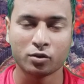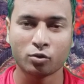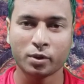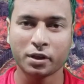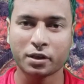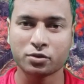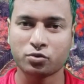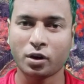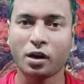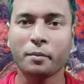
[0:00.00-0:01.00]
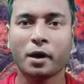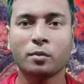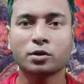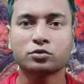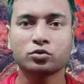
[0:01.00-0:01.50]
তোমাদেরকে শোনালাম হে
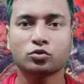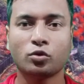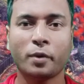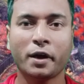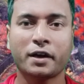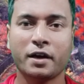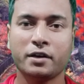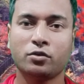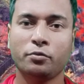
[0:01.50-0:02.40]
বৎস তোমরা এই কাহিনীগুলি